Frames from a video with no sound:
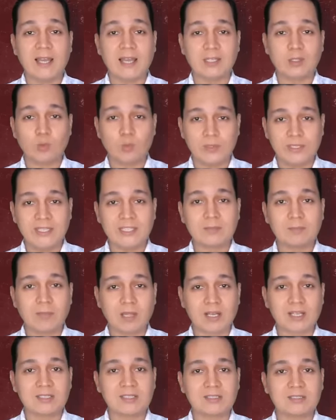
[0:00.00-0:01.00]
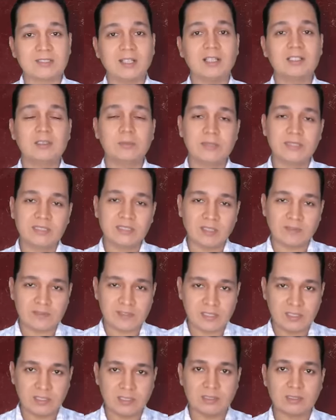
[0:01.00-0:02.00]
ادويه مرض الضغط
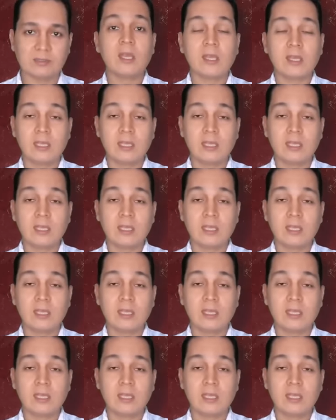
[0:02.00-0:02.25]
بالتفصيل